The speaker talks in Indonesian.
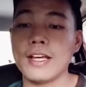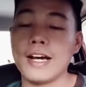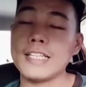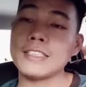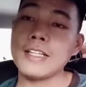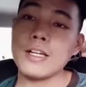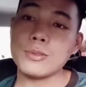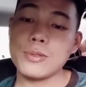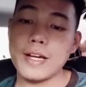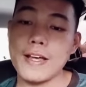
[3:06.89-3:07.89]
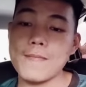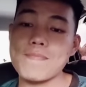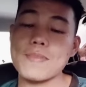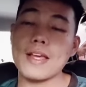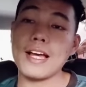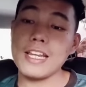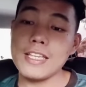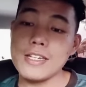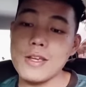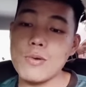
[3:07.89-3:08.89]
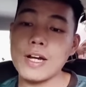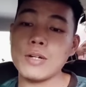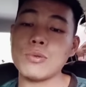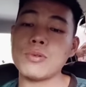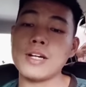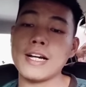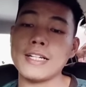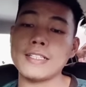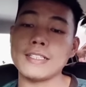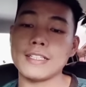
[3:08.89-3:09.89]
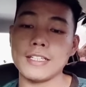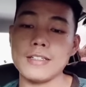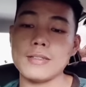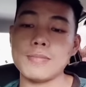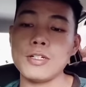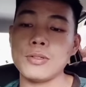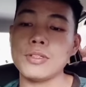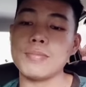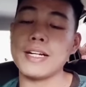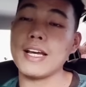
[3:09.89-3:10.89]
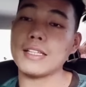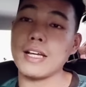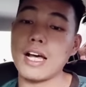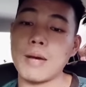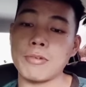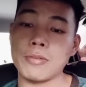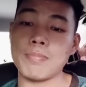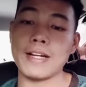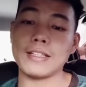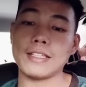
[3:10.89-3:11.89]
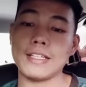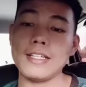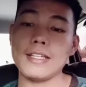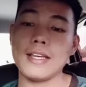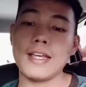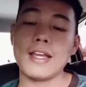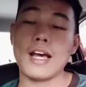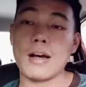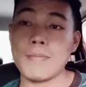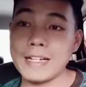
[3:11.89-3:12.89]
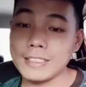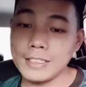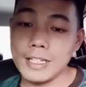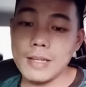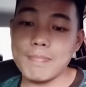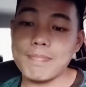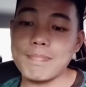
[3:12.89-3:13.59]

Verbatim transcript: Hasni yang juga ahli Dewan Undangan Negeri Benut berkata AMNO Parti eh, masih